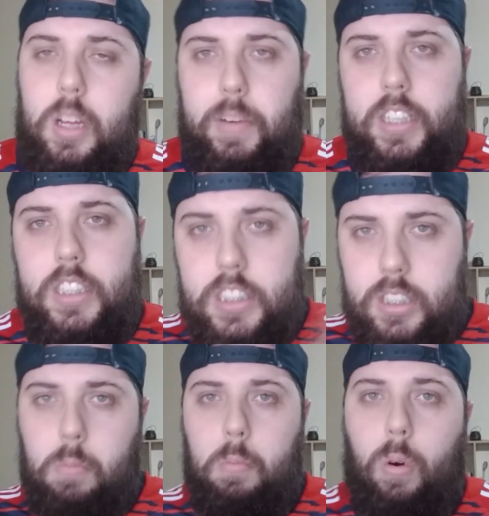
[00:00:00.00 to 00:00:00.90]
mas sim
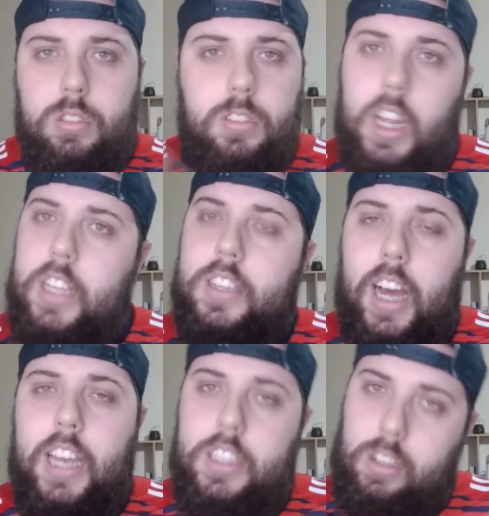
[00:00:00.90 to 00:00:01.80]
ser um monstro na
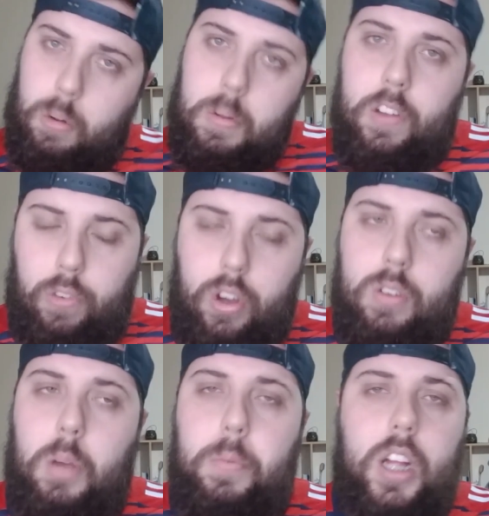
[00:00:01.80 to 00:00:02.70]
Itália, assim como ele foi
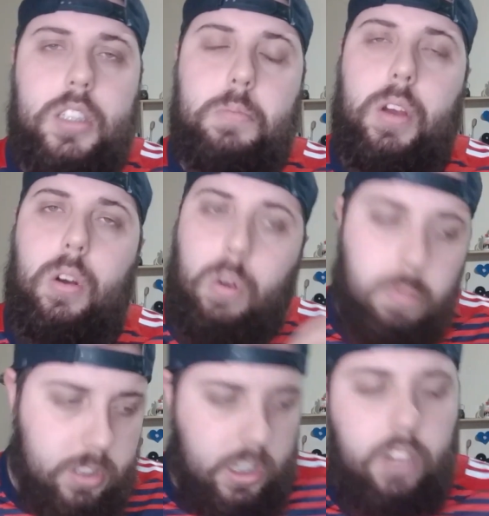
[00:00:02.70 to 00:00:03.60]
no Campeonato Espanhol,
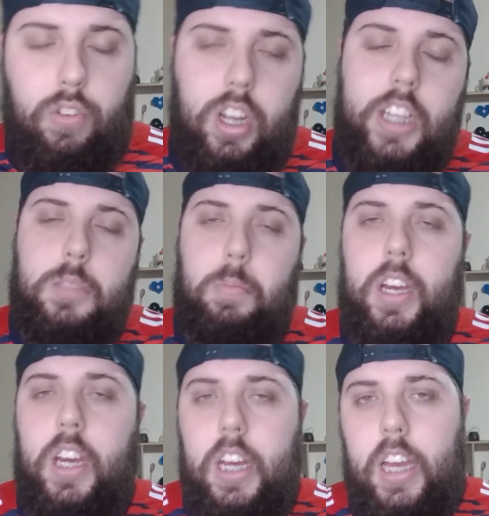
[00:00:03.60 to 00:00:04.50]
como assim ele foi na Espanha,